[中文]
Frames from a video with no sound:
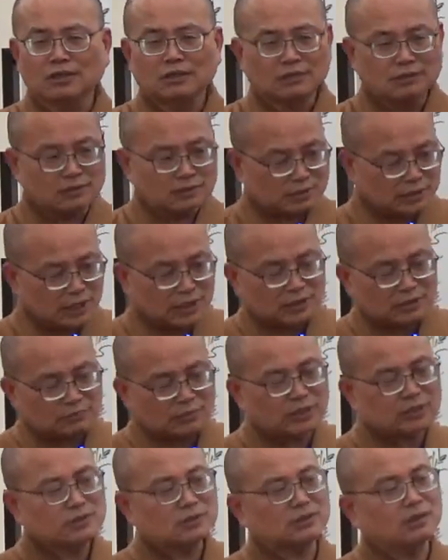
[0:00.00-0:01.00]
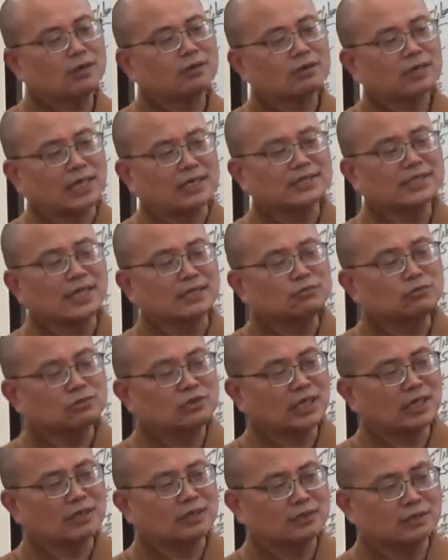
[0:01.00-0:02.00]
你家里面只要敢藏出
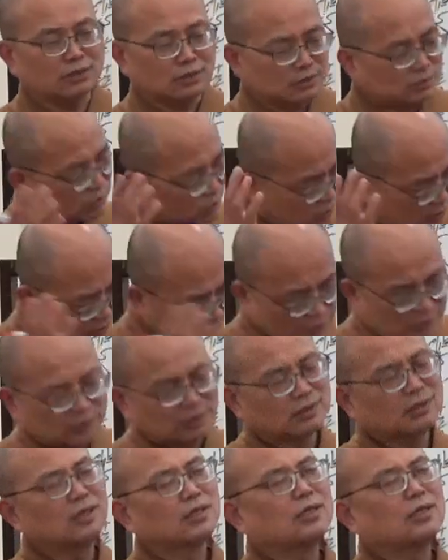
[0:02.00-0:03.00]
家人的，那个、